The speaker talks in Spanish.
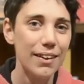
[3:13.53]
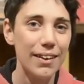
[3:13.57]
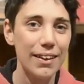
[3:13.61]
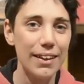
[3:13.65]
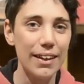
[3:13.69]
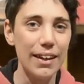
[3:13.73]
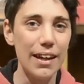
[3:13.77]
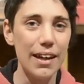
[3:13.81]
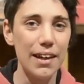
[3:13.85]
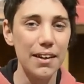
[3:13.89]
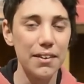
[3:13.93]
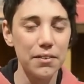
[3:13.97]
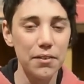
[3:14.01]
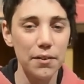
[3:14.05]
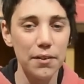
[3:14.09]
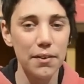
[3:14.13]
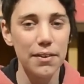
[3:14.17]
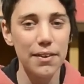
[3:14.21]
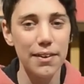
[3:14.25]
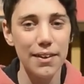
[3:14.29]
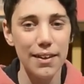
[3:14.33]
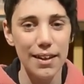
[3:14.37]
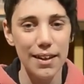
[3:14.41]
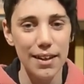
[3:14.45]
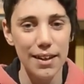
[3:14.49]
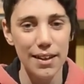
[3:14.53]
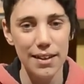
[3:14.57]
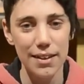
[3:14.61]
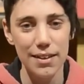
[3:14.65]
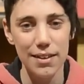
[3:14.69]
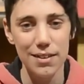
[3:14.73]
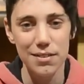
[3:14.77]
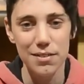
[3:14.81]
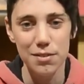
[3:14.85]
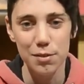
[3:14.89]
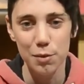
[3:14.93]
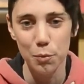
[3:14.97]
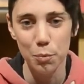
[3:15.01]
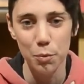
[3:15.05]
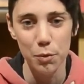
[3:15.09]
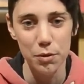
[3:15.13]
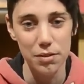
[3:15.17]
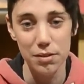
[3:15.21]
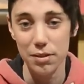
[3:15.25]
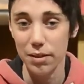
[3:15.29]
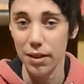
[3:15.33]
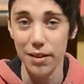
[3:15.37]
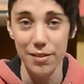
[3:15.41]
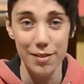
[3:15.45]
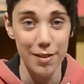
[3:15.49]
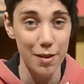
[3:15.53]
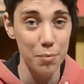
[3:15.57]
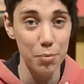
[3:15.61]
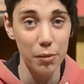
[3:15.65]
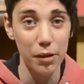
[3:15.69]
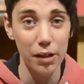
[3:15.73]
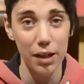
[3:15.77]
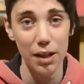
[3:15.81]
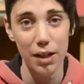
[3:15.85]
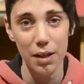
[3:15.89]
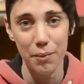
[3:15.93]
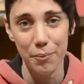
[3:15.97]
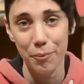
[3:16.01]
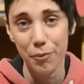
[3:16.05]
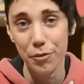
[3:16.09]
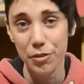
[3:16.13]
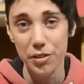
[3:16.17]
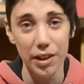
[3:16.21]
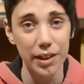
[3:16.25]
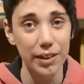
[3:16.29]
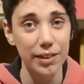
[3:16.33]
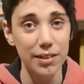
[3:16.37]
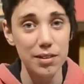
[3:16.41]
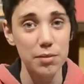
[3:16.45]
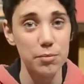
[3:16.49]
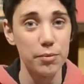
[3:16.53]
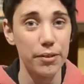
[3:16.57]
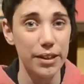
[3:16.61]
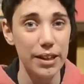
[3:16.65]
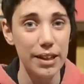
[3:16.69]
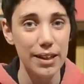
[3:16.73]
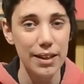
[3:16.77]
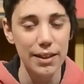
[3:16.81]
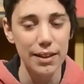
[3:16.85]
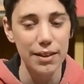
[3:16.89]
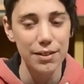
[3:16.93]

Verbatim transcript: Y entonces, pues en esa época mucha gente se moría.